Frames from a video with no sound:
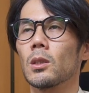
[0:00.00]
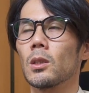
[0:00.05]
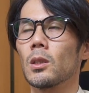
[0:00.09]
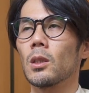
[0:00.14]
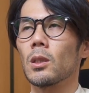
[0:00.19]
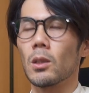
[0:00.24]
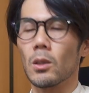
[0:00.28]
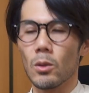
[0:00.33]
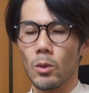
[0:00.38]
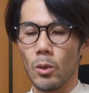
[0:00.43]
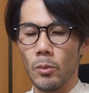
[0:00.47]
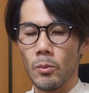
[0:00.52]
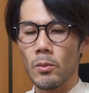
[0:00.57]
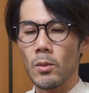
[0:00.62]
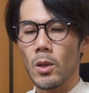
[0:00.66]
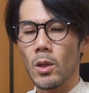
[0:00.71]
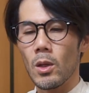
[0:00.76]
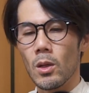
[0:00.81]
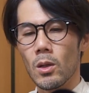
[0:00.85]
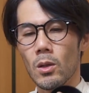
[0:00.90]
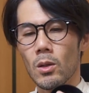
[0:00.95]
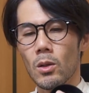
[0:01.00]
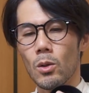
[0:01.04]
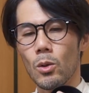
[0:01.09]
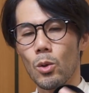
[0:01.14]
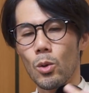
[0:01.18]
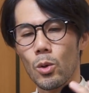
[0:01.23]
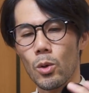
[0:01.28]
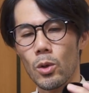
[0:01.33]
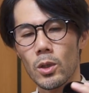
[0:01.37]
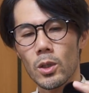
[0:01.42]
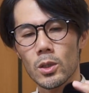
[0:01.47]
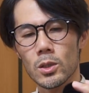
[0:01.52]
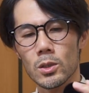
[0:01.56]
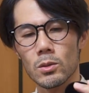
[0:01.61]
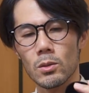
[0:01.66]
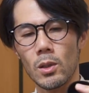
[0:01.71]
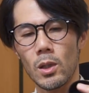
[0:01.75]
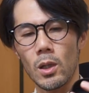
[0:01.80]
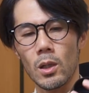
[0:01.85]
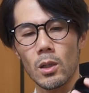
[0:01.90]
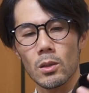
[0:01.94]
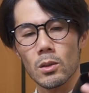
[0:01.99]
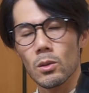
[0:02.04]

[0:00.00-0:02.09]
てないんだけど、これですわ。